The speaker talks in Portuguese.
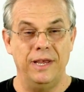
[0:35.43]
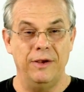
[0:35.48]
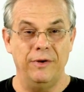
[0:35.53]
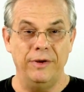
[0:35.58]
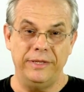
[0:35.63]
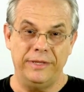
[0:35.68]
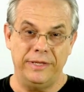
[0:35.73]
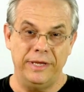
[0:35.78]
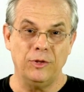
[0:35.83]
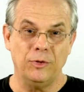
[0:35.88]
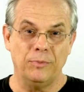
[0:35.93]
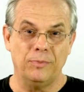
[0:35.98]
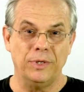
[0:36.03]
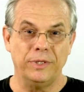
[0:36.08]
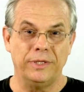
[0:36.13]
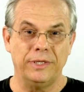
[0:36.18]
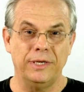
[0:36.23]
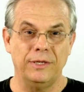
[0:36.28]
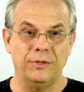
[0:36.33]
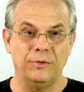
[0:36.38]
Eu entendo,
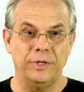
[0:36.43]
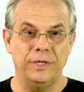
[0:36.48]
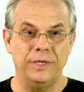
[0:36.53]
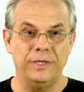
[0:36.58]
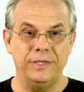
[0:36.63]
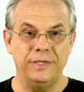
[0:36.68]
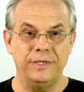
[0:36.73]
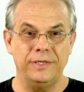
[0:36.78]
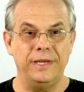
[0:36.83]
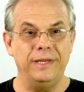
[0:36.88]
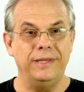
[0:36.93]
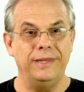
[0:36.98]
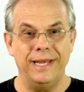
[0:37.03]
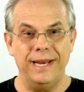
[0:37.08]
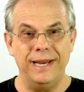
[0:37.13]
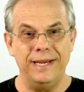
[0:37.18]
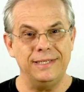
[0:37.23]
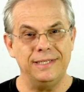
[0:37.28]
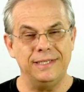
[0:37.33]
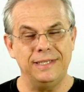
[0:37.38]
portanto, que existem
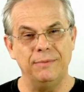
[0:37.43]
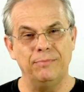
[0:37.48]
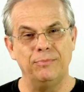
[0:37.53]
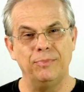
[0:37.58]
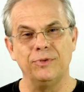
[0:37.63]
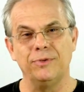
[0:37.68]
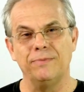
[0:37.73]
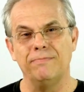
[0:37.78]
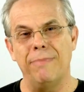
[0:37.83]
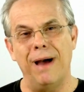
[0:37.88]
três tipos